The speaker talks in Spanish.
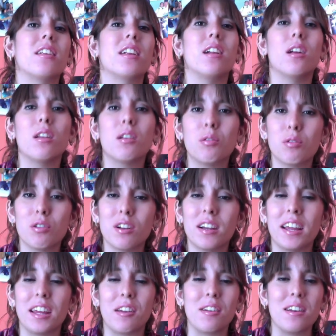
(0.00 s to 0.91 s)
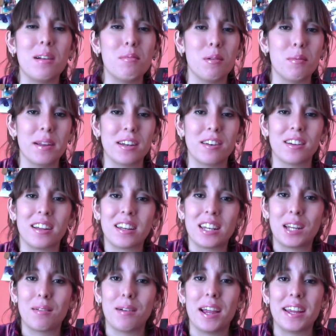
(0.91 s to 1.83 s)
Se los juro que yo en el momento que
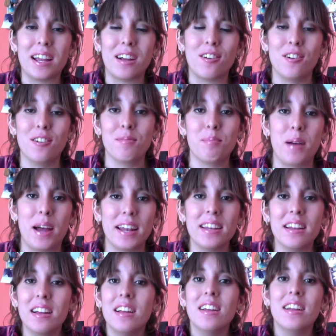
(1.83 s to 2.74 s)
estaba ella con Matt